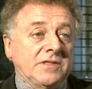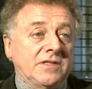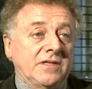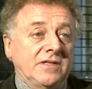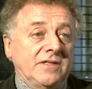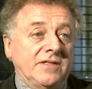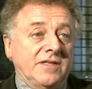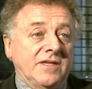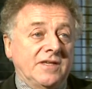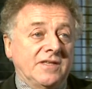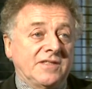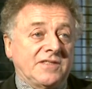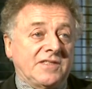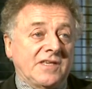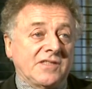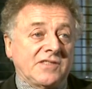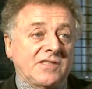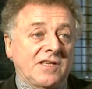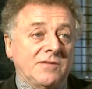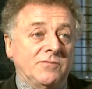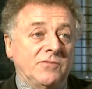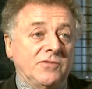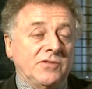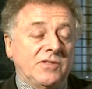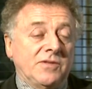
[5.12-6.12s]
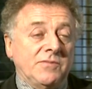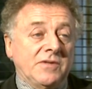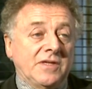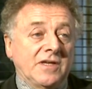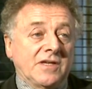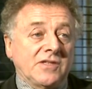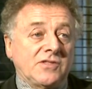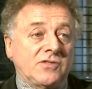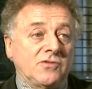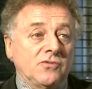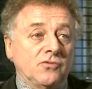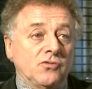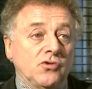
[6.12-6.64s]
italienne, c'est essentiellement une
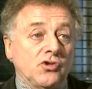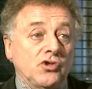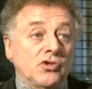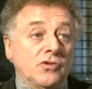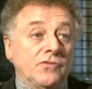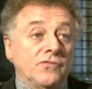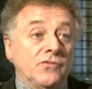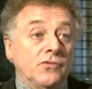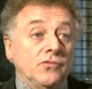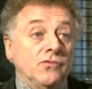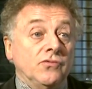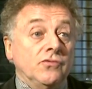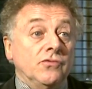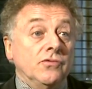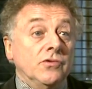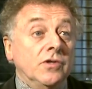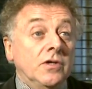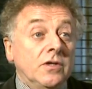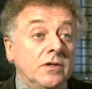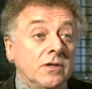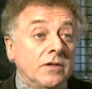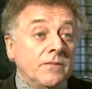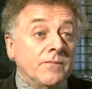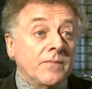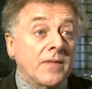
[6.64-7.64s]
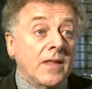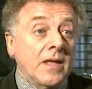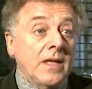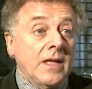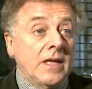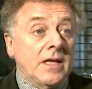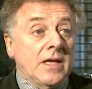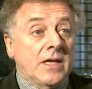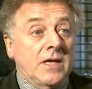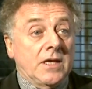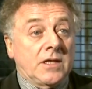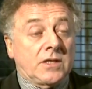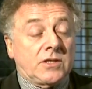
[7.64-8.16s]
immigration de gens venus du Nord,
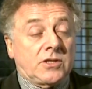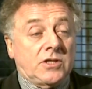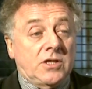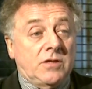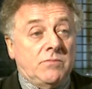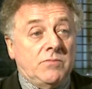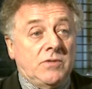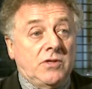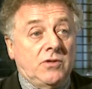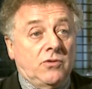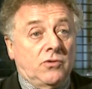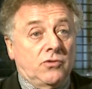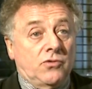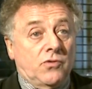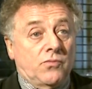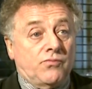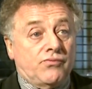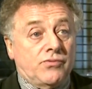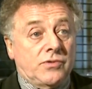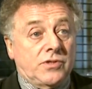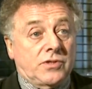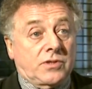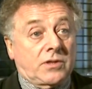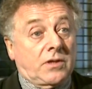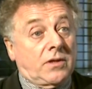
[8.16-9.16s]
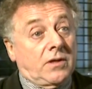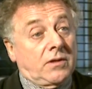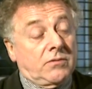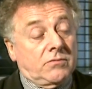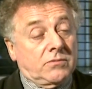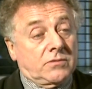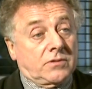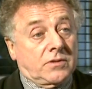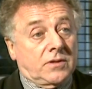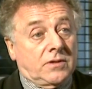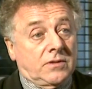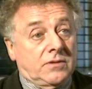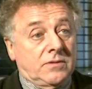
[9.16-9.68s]
qui émigrent depuis très
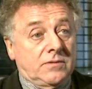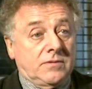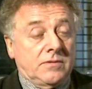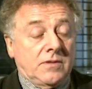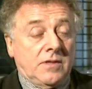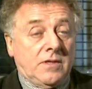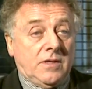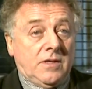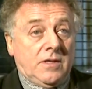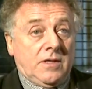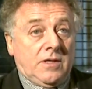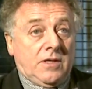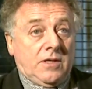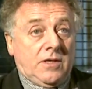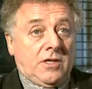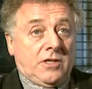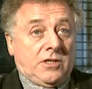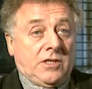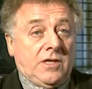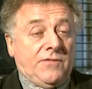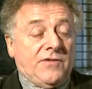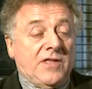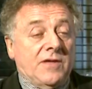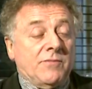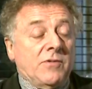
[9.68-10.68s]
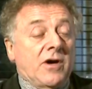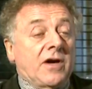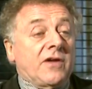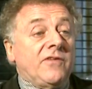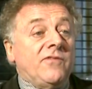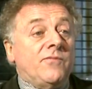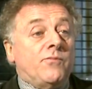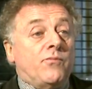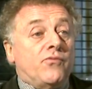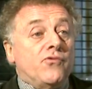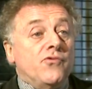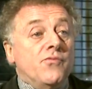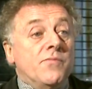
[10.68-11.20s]
longtemps et qui évidemment
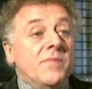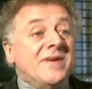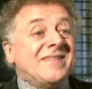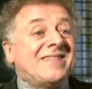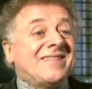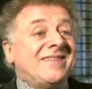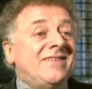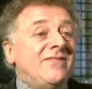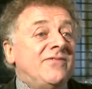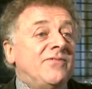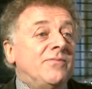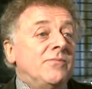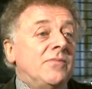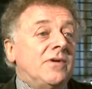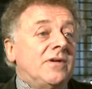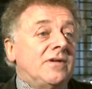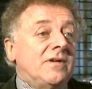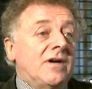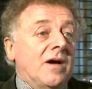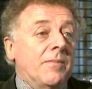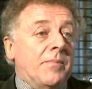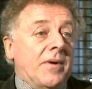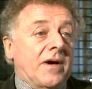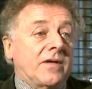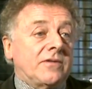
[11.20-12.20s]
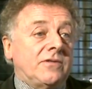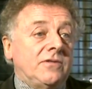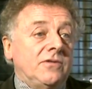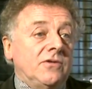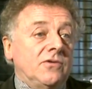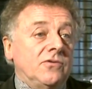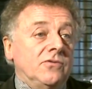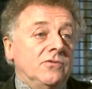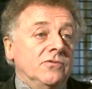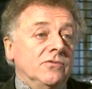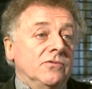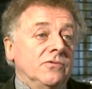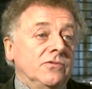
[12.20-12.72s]
arrivent plus massivement à
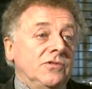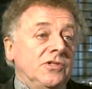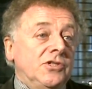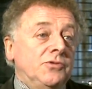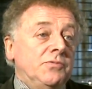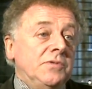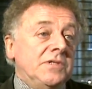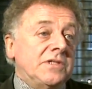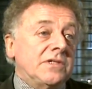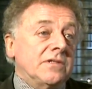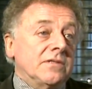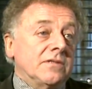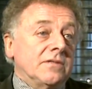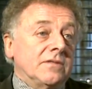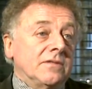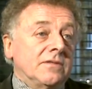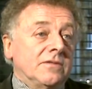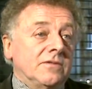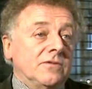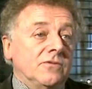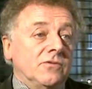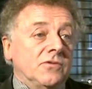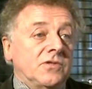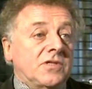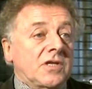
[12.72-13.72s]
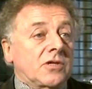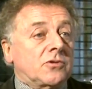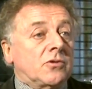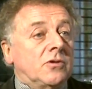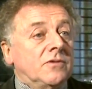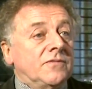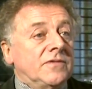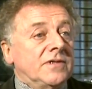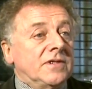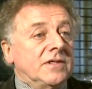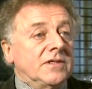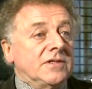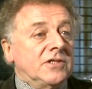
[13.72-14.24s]
partir de
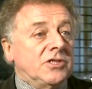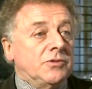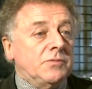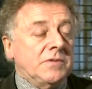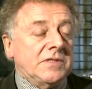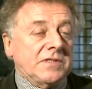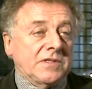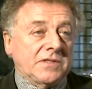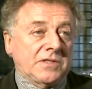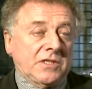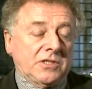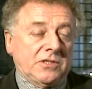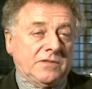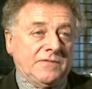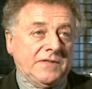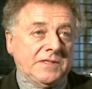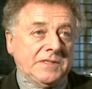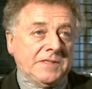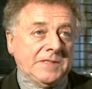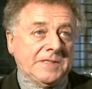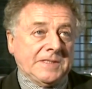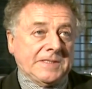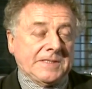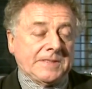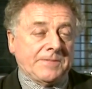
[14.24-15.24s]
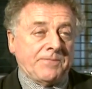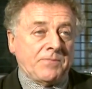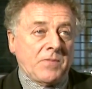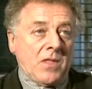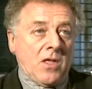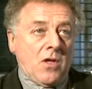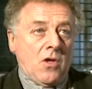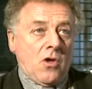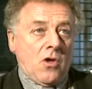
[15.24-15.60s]
1880-1890.